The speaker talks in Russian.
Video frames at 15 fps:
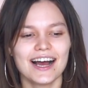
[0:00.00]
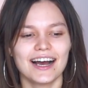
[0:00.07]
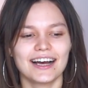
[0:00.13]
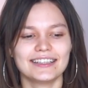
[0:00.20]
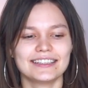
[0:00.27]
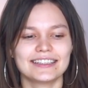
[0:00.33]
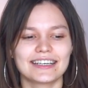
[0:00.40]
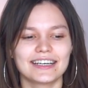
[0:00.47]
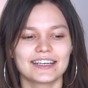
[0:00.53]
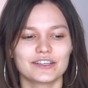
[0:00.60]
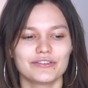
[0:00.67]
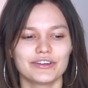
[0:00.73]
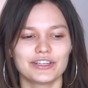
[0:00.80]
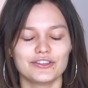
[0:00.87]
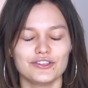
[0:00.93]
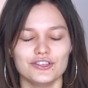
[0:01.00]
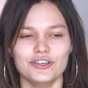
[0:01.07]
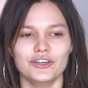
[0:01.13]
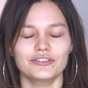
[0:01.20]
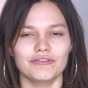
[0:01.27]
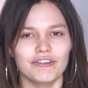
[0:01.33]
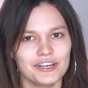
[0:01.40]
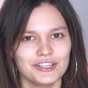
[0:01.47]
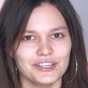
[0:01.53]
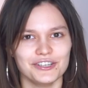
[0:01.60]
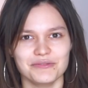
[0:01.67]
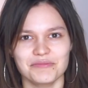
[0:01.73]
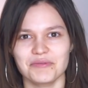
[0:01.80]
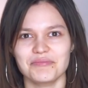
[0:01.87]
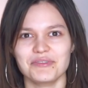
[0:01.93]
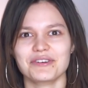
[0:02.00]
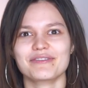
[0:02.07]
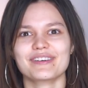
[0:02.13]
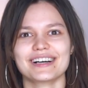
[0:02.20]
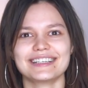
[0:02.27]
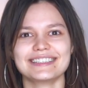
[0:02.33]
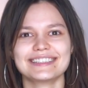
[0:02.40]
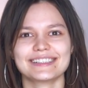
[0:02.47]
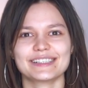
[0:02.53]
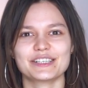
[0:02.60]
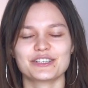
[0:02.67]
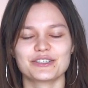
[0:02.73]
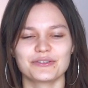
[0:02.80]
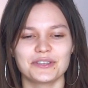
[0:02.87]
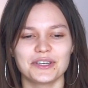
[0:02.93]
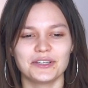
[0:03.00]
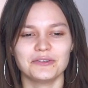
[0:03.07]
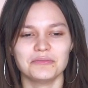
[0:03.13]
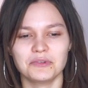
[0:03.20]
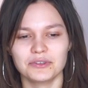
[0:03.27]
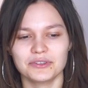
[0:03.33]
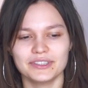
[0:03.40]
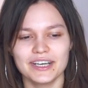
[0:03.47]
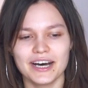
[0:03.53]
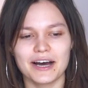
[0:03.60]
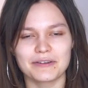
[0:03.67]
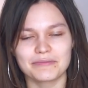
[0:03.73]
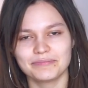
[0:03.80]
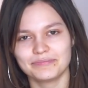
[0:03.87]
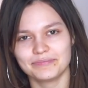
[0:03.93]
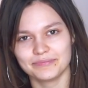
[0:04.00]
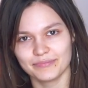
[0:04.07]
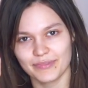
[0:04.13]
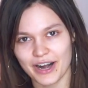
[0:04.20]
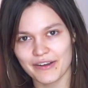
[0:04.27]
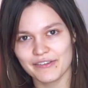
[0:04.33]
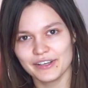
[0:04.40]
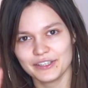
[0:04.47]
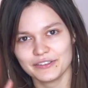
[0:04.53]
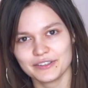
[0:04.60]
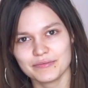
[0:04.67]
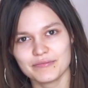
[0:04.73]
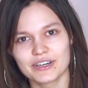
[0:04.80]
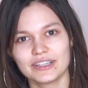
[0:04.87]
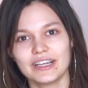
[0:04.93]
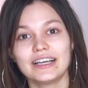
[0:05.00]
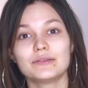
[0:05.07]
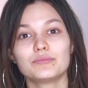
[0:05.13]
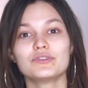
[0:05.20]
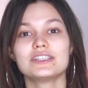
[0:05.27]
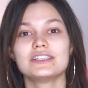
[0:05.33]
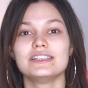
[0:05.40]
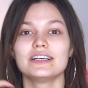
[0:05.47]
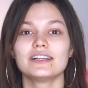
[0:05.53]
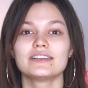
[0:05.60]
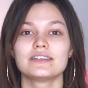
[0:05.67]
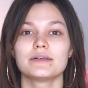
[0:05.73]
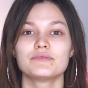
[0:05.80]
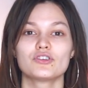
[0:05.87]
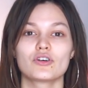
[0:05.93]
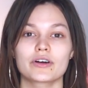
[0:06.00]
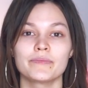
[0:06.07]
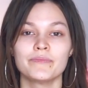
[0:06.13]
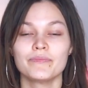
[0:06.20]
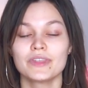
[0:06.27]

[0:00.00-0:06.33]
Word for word: Она такая говорит, нет, вообще, я типа, первый раз слышу. Я думаю, да, правильный выбор, надо будет сделать обзор.